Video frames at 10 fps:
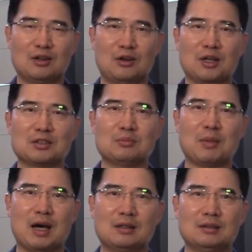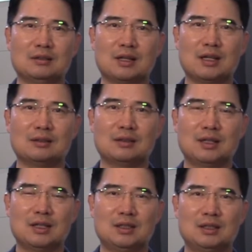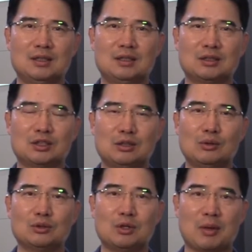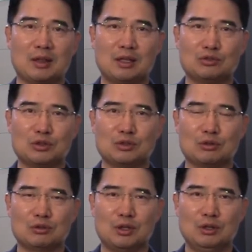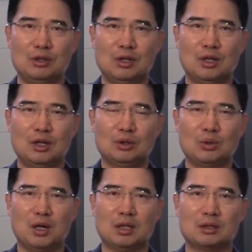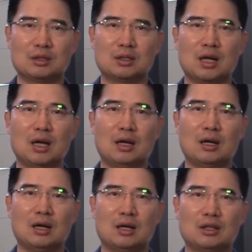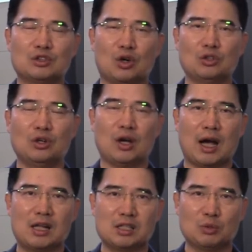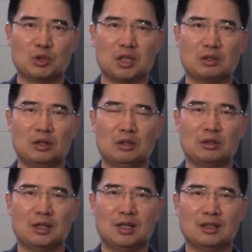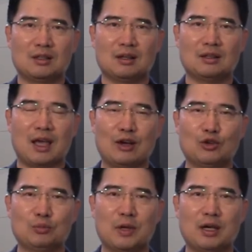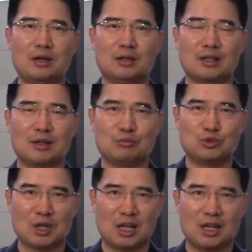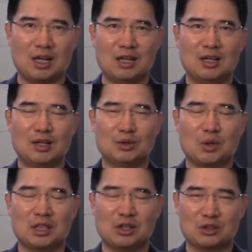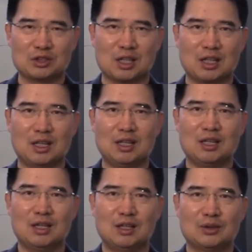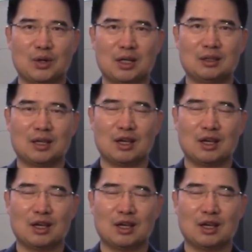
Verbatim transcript: 거기에서 많은 그런 이 신료들을 만날 수 있었고요. 또한 그가 전혀 알지 못했던 그런 애굽의 그런 문화나 또한 역사나 또한